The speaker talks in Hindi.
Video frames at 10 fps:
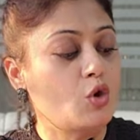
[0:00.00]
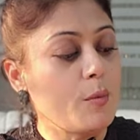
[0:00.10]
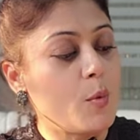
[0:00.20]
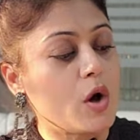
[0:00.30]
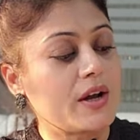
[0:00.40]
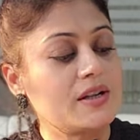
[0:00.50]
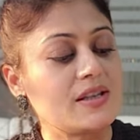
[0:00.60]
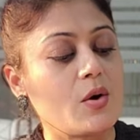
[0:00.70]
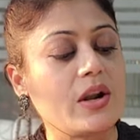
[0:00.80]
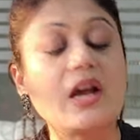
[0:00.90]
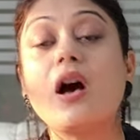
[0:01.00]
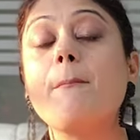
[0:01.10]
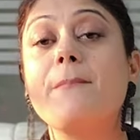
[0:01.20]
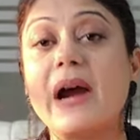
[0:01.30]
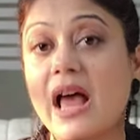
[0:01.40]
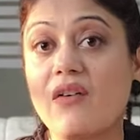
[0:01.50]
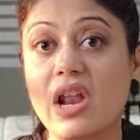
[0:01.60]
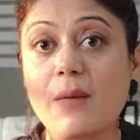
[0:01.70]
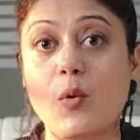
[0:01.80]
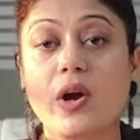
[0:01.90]
दो पॉकेट्स हैं और एक बड़ा
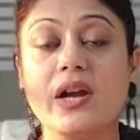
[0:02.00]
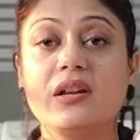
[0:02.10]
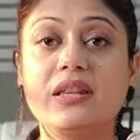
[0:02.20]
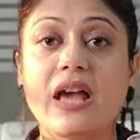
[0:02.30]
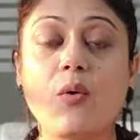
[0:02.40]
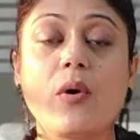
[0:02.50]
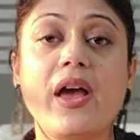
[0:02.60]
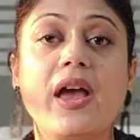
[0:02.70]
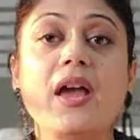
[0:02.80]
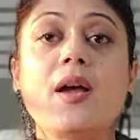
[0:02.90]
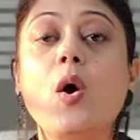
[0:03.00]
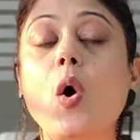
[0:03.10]
वाला पॉकेट दिया हुआ है